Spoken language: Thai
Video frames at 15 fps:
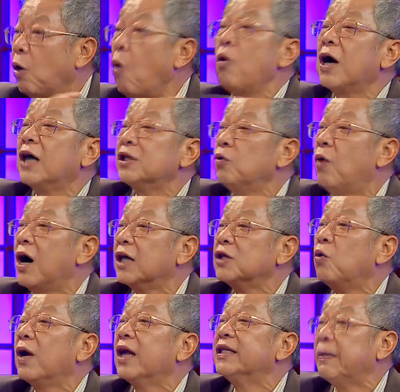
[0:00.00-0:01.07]
ทุกกระทรวง
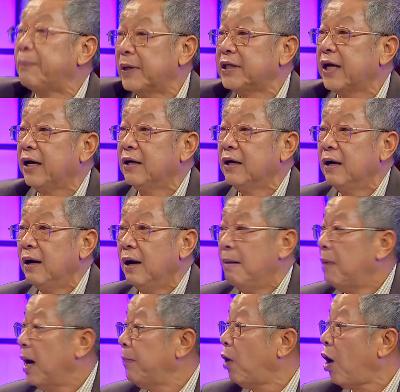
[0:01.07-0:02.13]
ละ10%เพราะฉะ
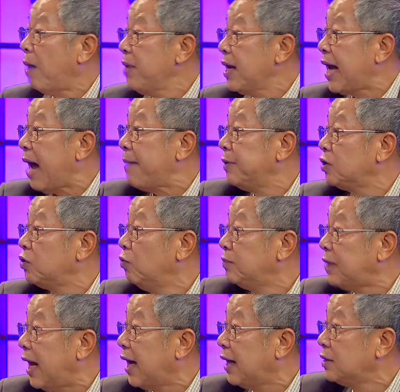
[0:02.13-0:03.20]
นั้นพอมีการประชุม
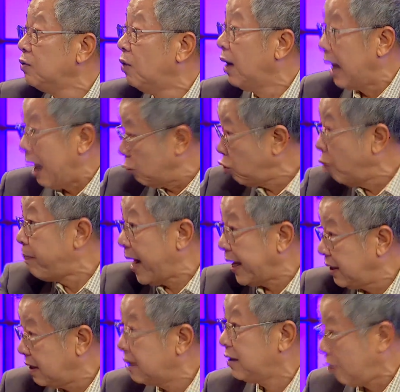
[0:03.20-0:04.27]
แต่ละกระทรวงเขาต้องไป
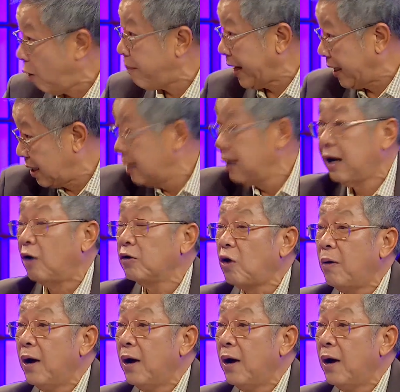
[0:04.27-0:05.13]
เขา